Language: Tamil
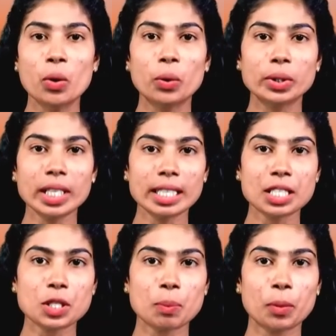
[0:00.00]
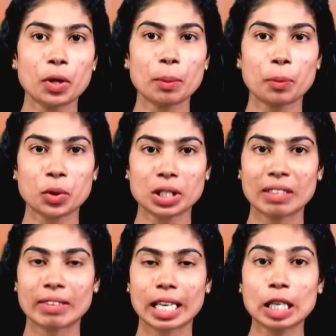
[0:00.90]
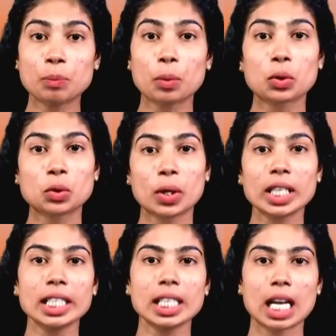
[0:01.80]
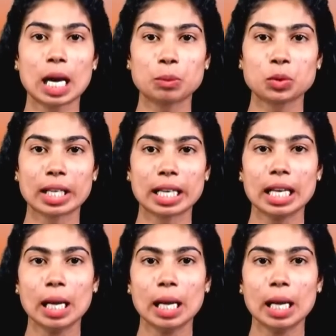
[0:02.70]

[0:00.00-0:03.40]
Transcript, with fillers: உக்ரைன் ரஷ்ய போரை பொறுத்தவரை போர் தொடங்கிய நாள் முதல்